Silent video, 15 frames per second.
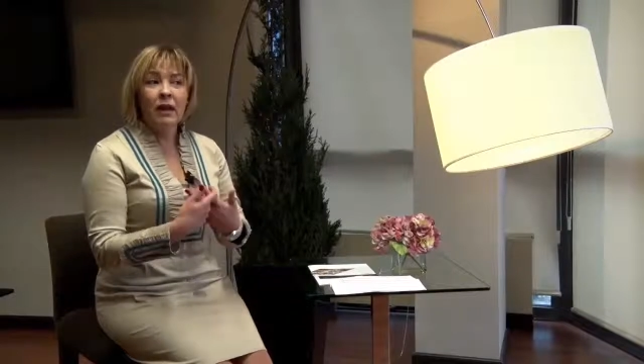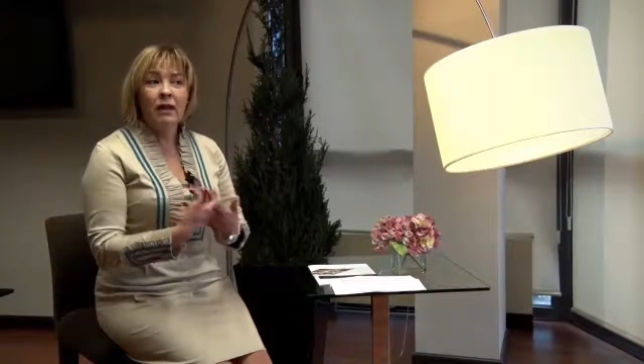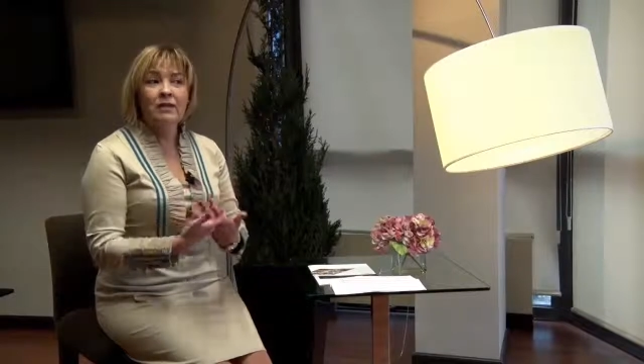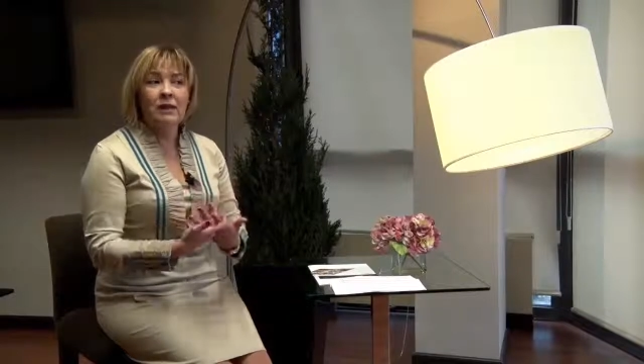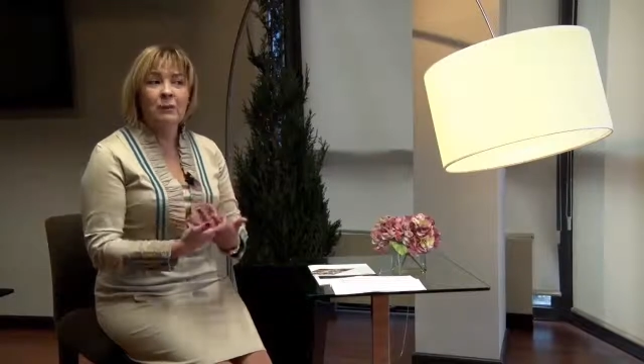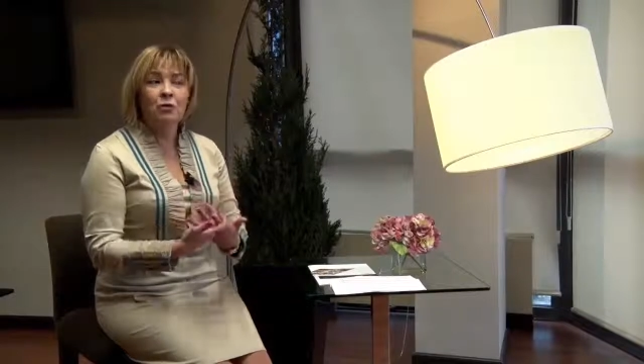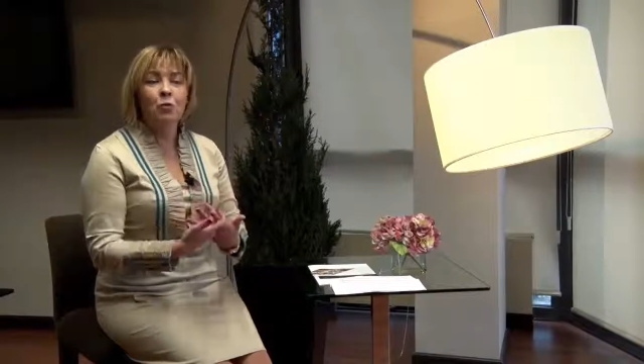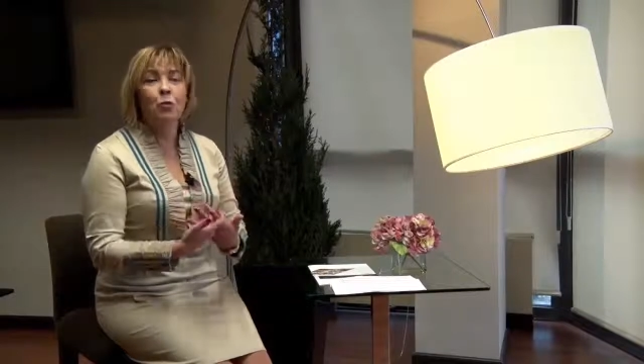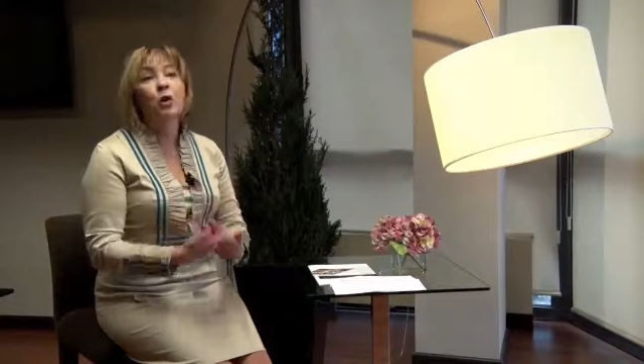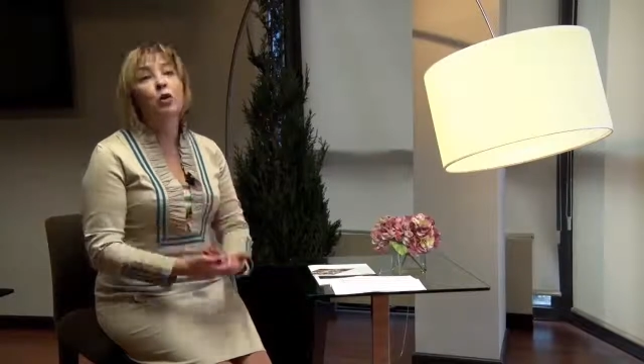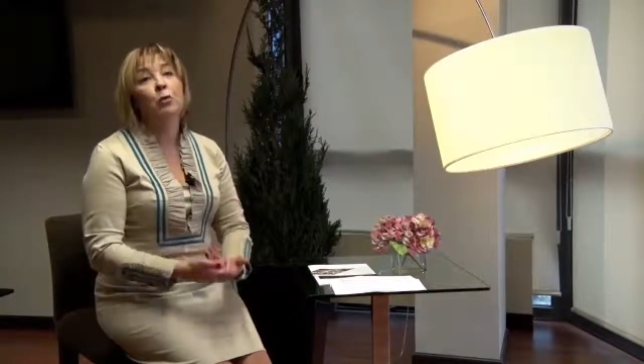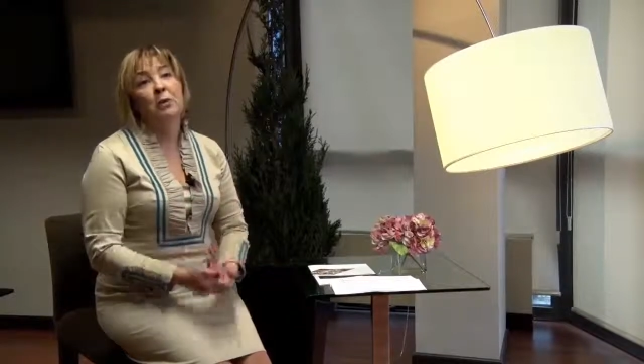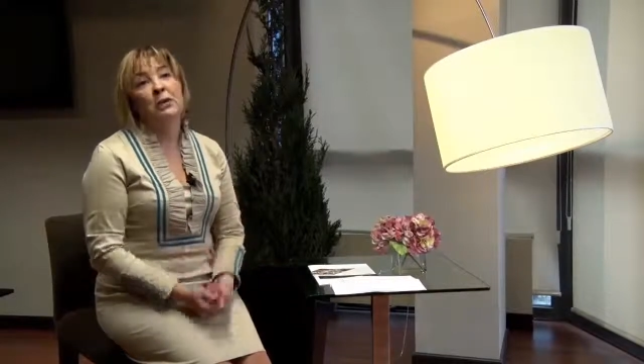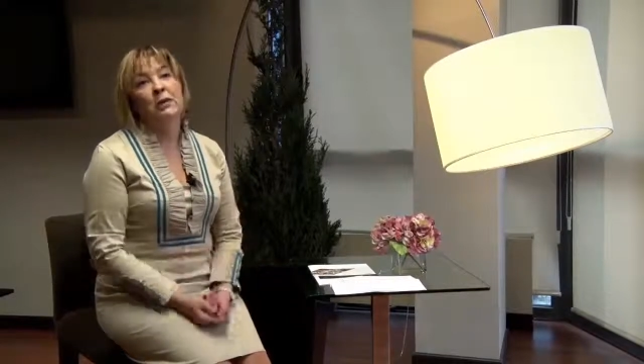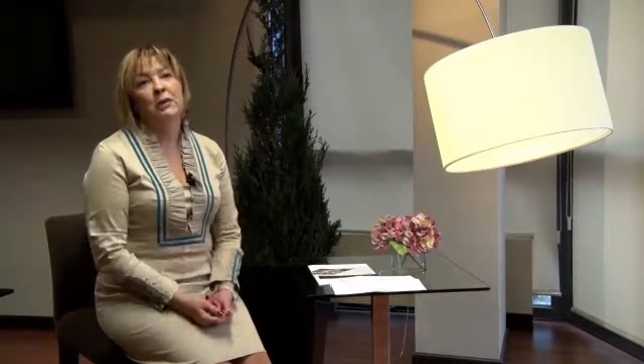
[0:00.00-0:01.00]
estamos muy
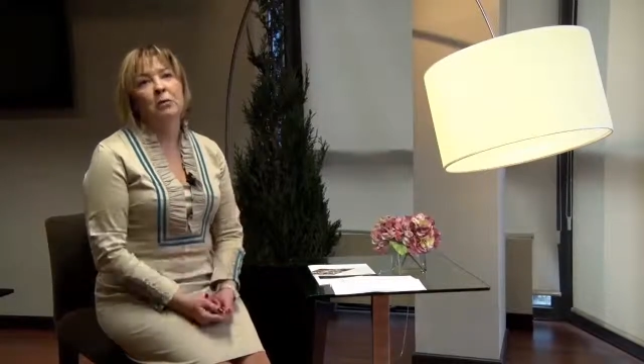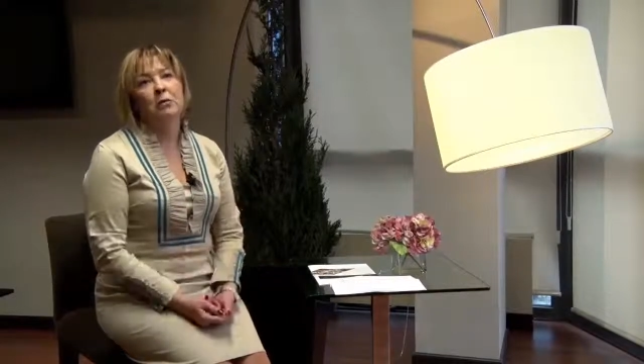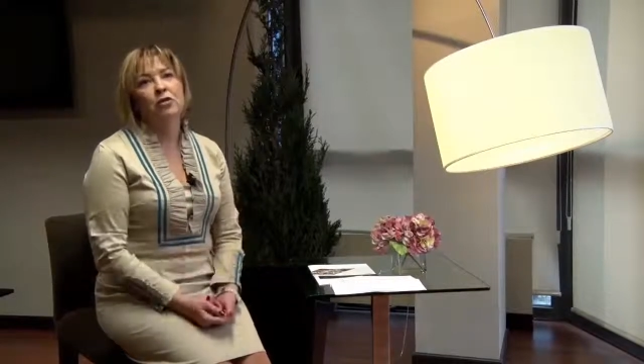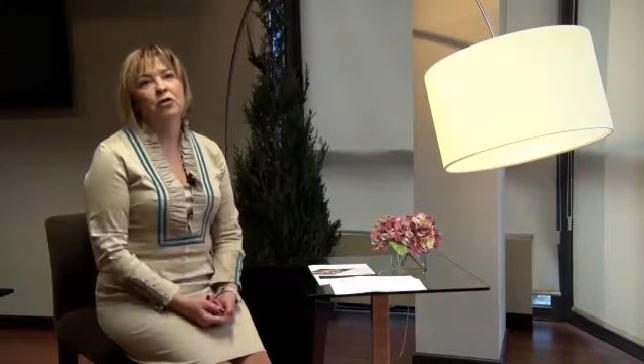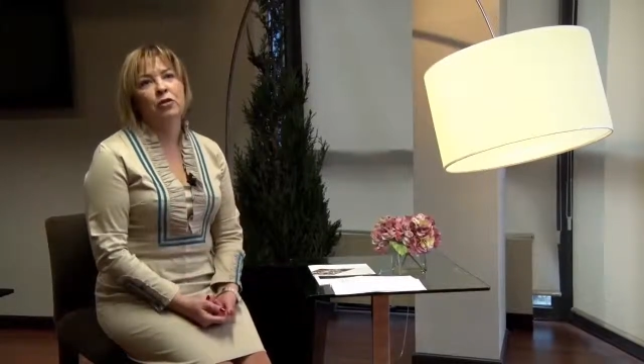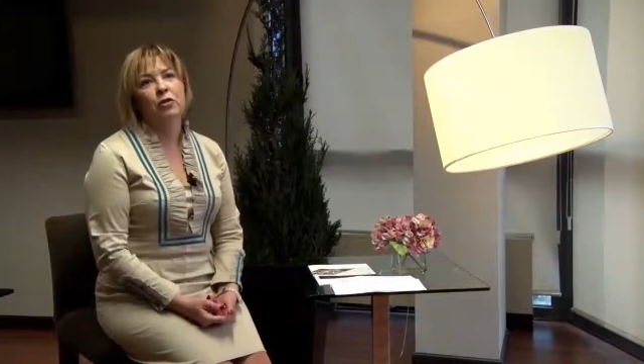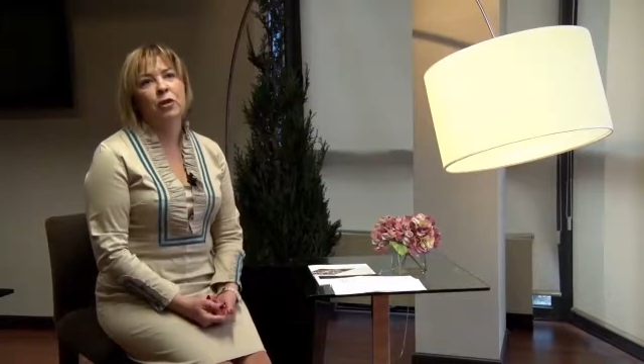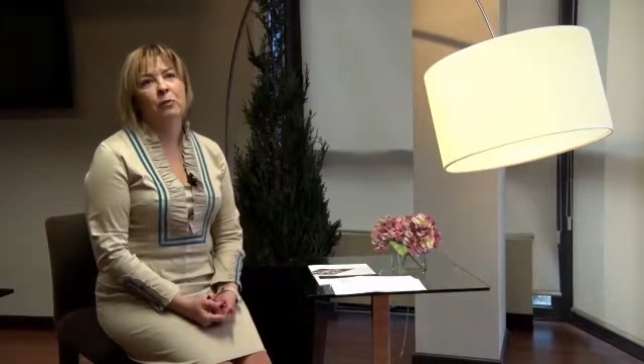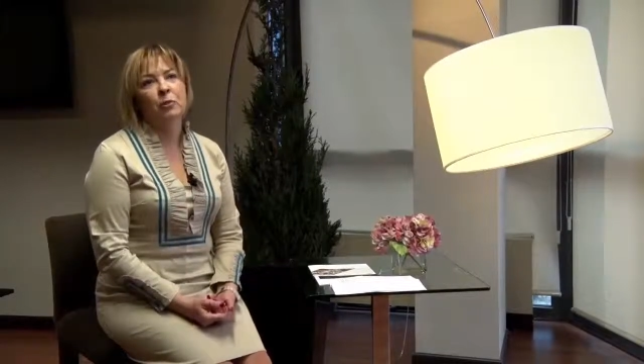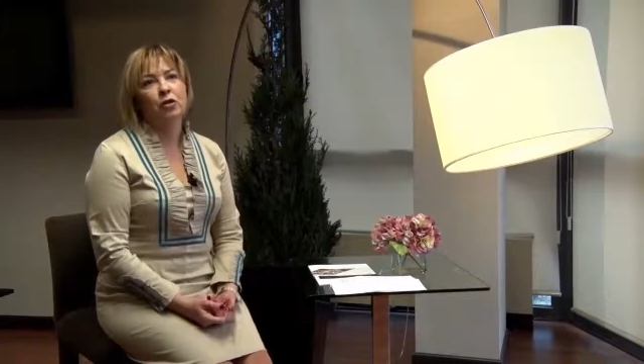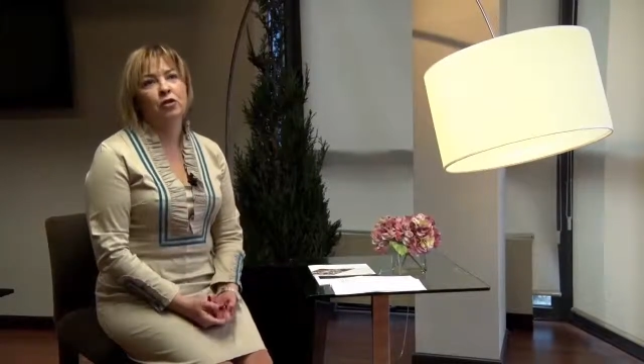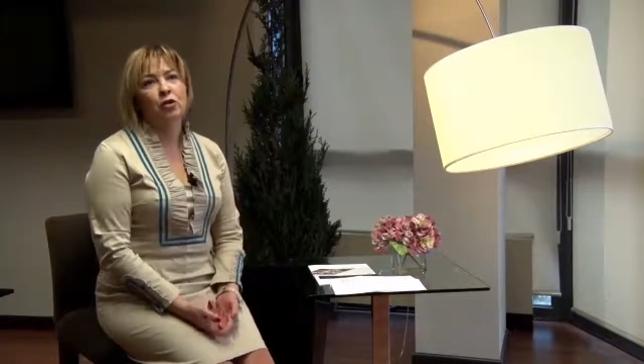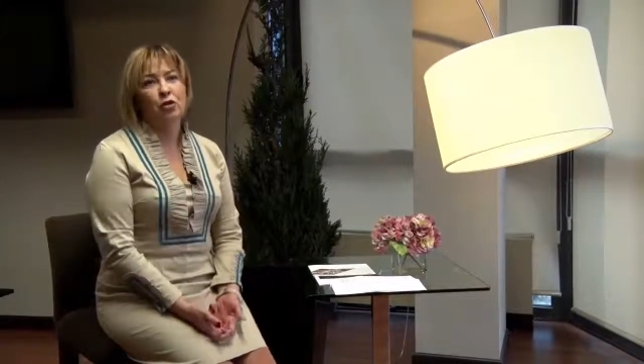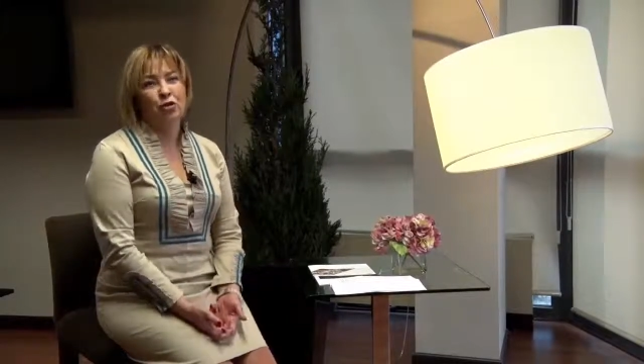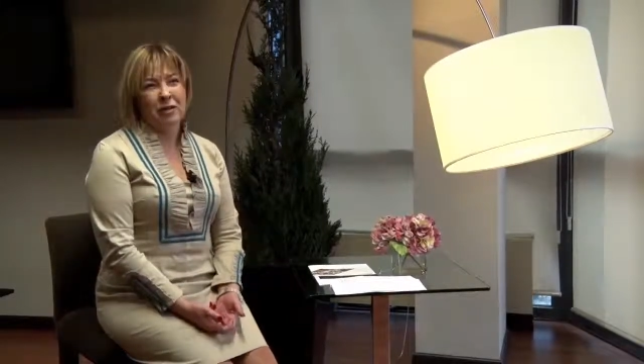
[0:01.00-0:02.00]
competitivos. Yo creo que por
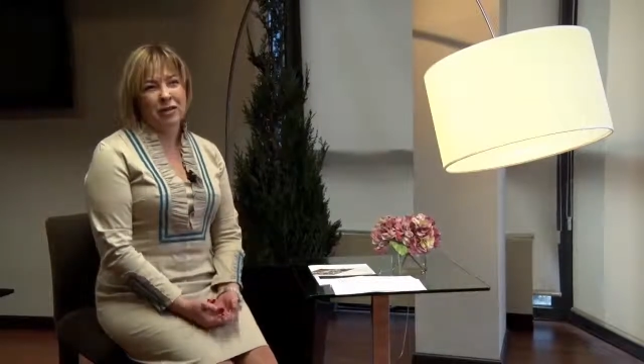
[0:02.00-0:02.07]
eso nos